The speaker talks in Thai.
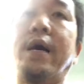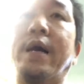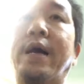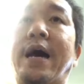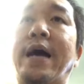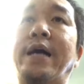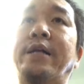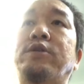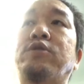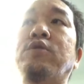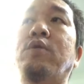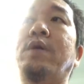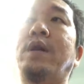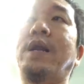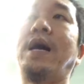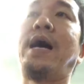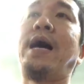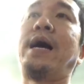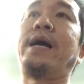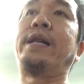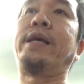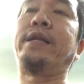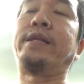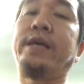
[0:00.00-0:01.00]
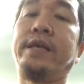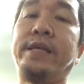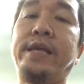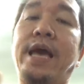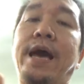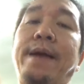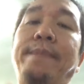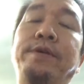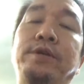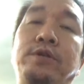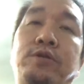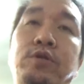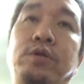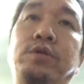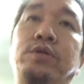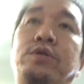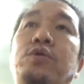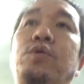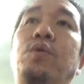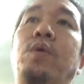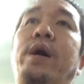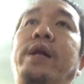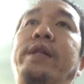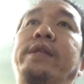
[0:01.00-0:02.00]
งานช่วงล่างเนี่ยจะแยกเป็น
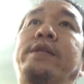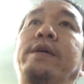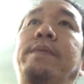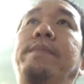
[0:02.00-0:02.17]
ส่วนๆ จะ